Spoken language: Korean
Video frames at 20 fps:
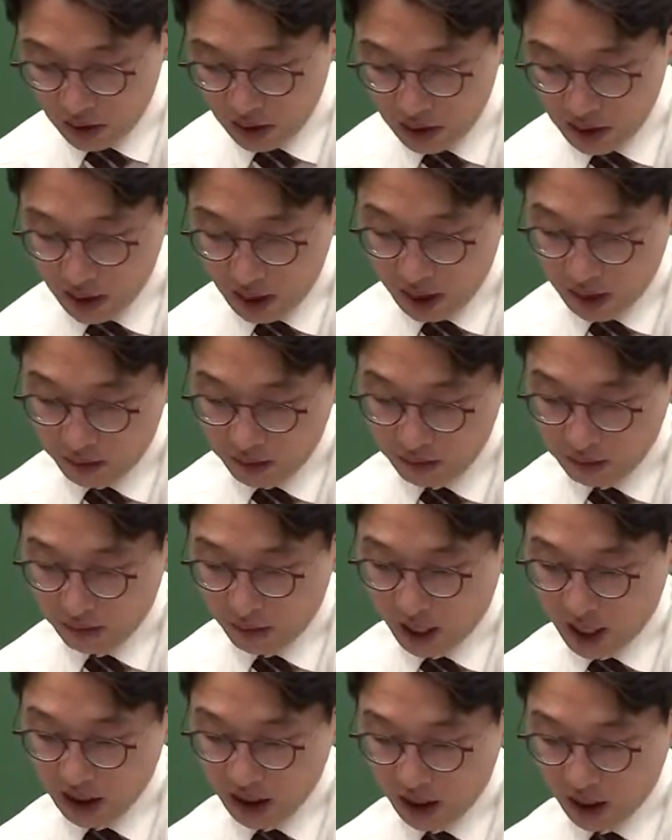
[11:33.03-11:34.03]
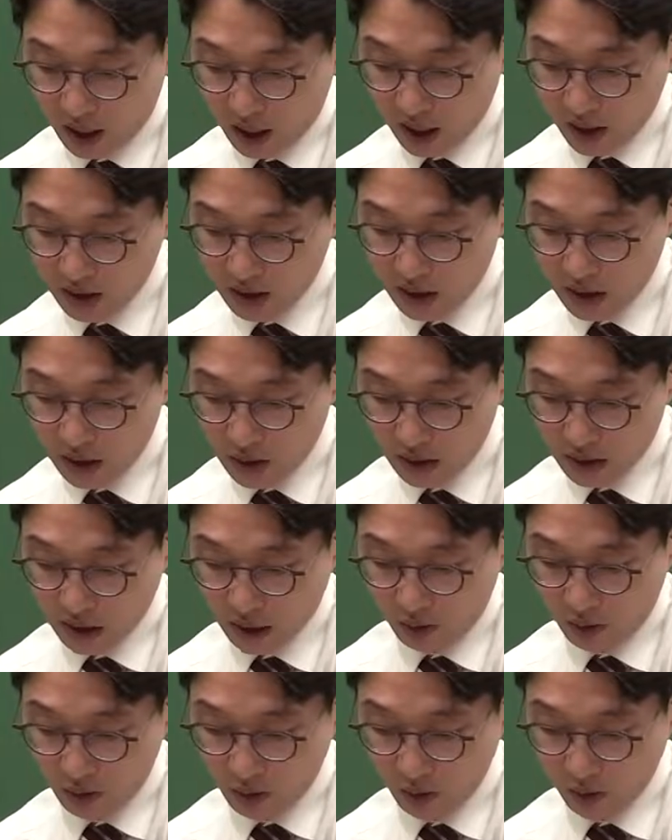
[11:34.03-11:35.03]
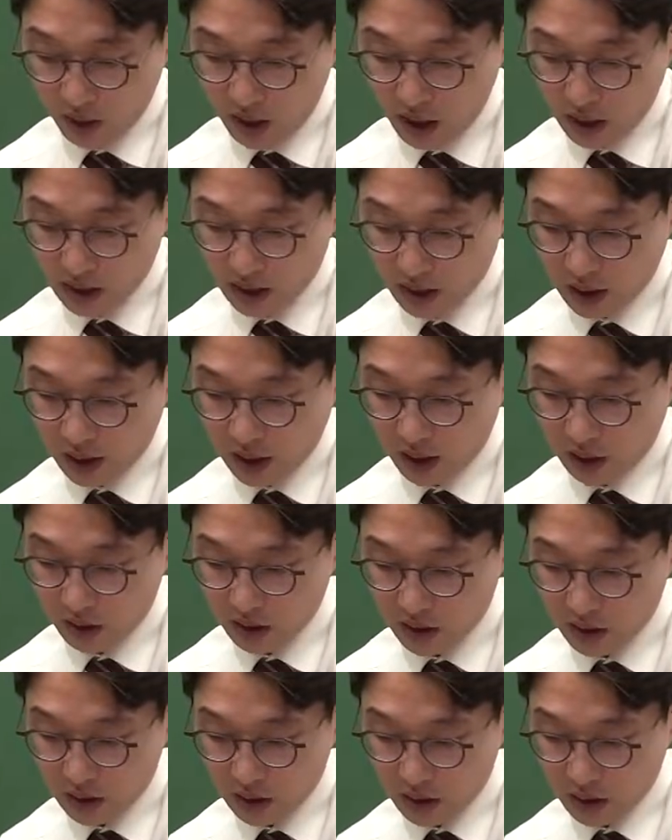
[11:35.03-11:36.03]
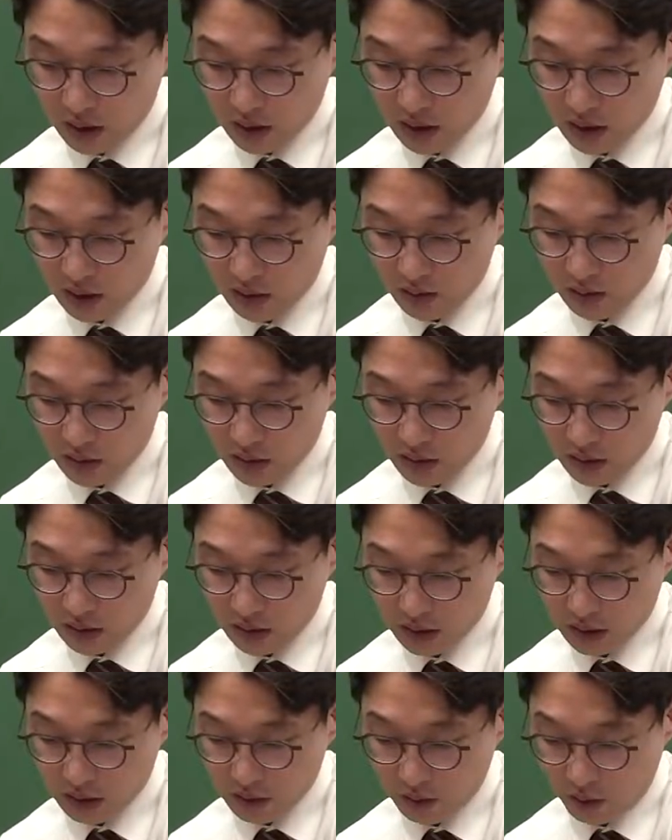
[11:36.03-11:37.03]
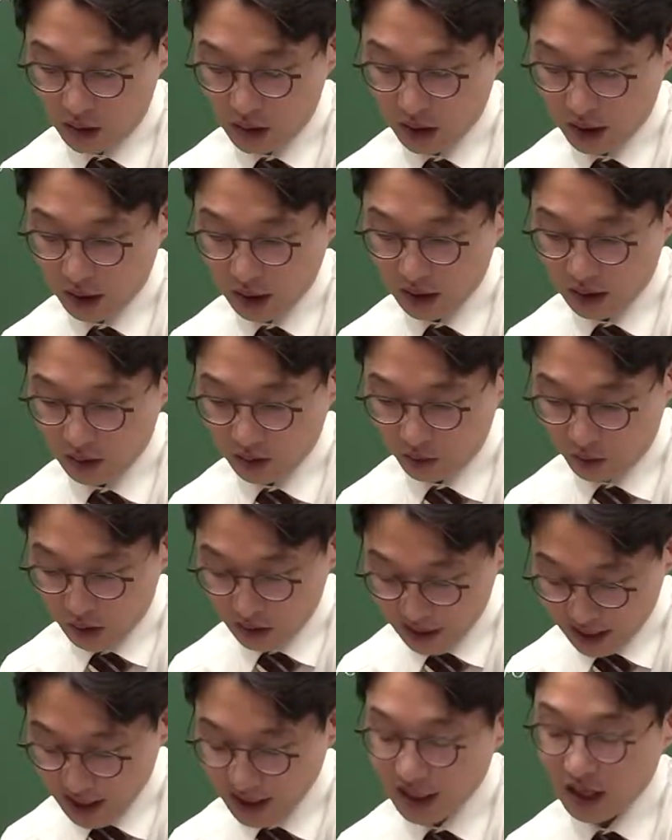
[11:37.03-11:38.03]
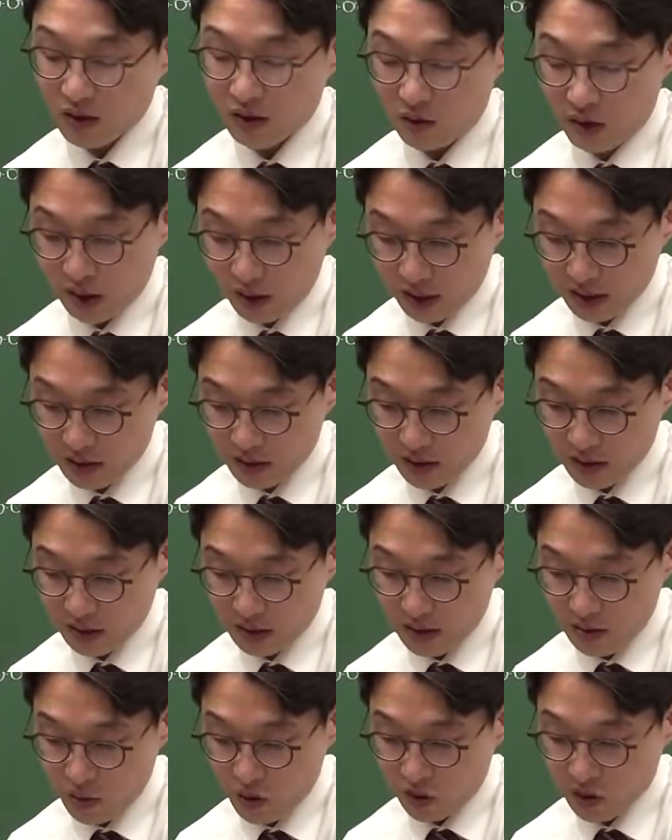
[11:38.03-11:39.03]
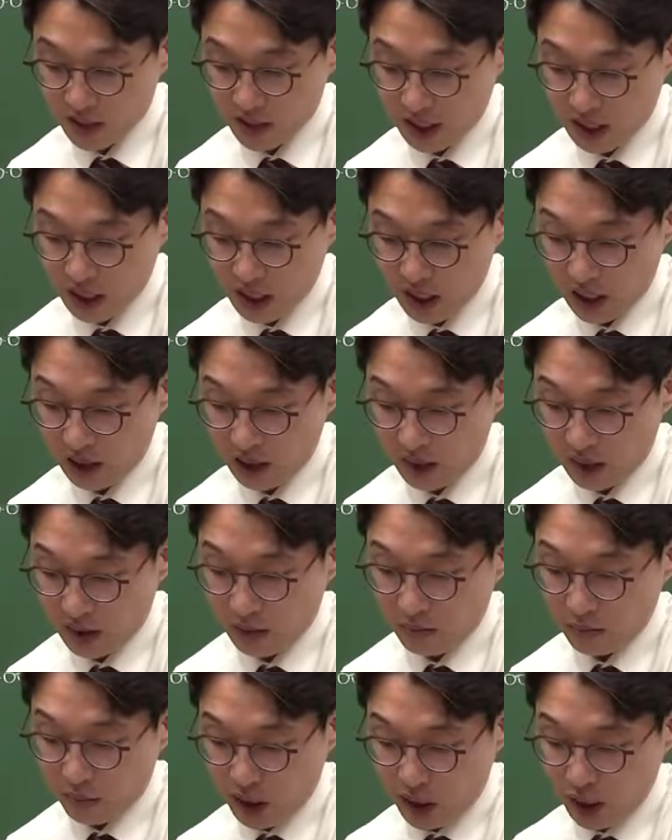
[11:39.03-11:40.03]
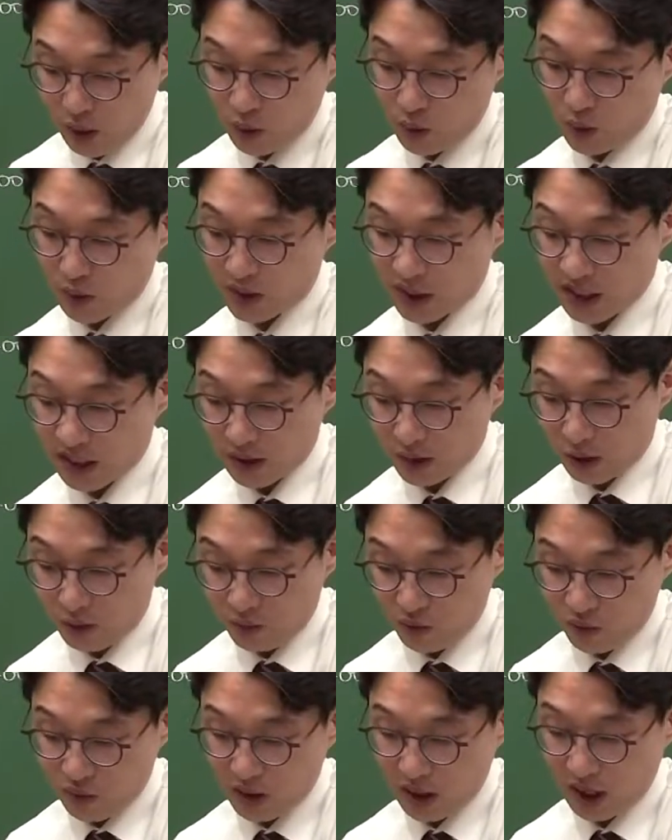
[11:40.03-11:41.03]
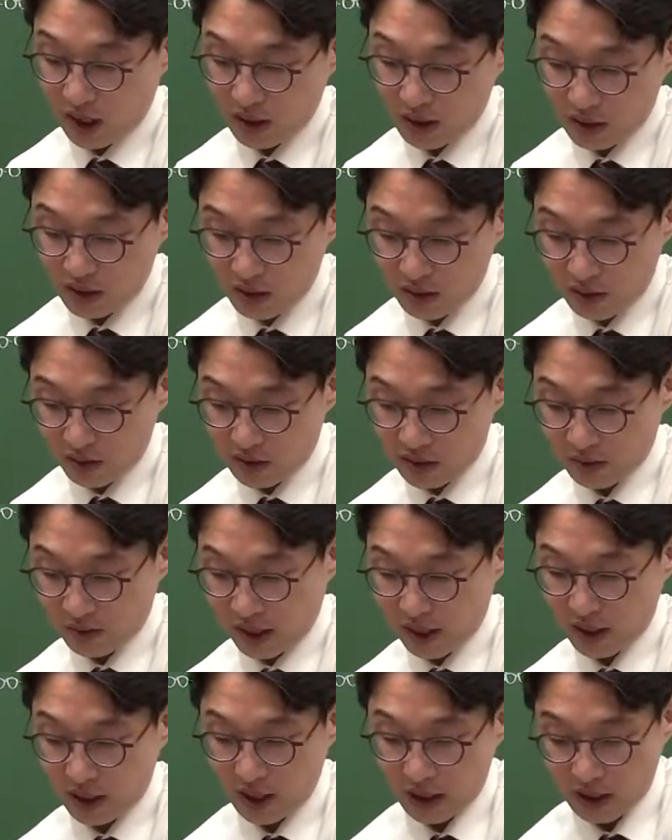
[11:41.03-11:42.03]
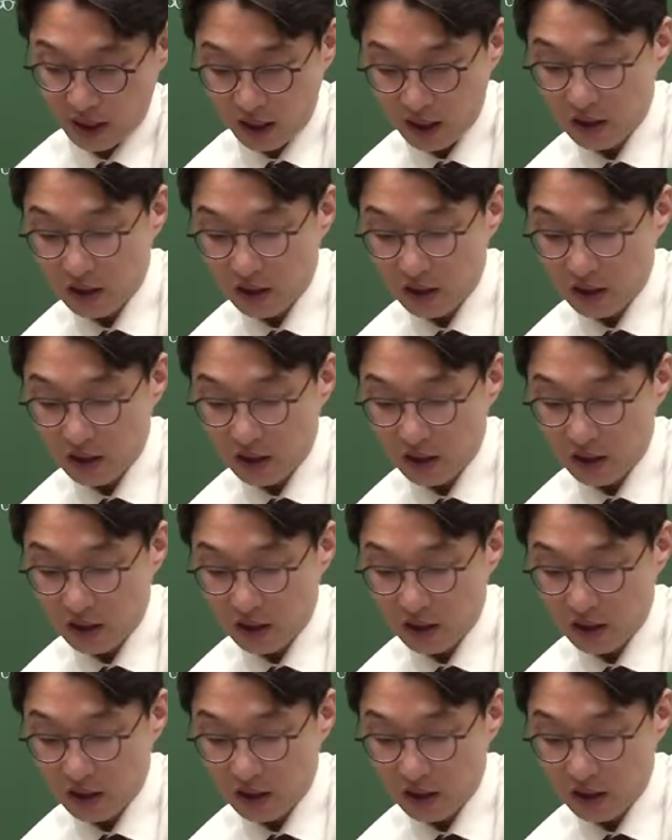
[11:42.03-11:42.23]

그 다음 만기가 X2년 4월 5일인 상각후 측정 금, 원가, 상각후 원가 측정 금융자산이 비유동자산으로 분리된 것을 발견했다.